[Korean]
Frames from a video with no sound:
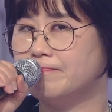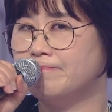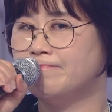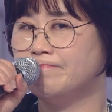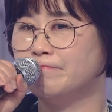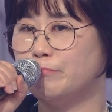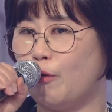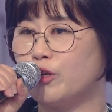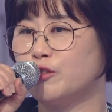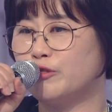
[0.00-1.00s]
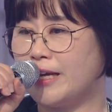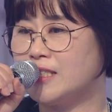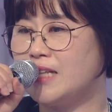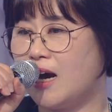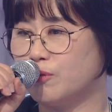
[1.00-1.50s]
음, 머리도
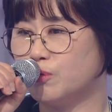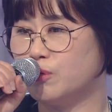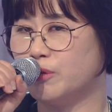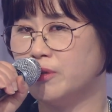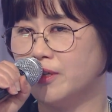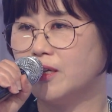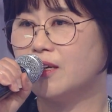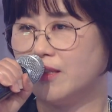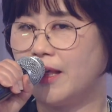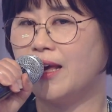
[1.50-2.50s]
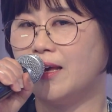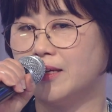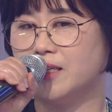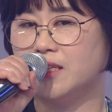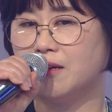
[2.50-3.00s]
다시 나고 아. 네
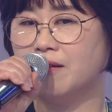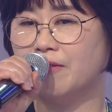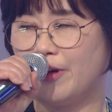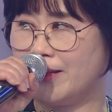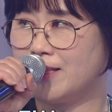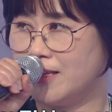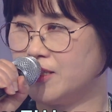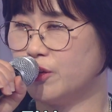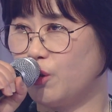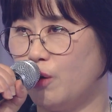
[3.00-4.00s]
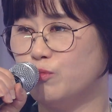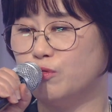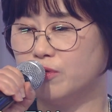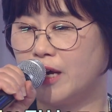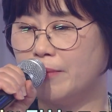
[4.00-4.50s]
이런 것 같아서 아.
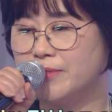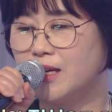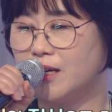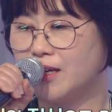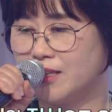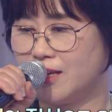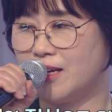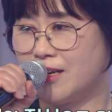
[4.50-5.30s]
너무 감사하게 기적이다.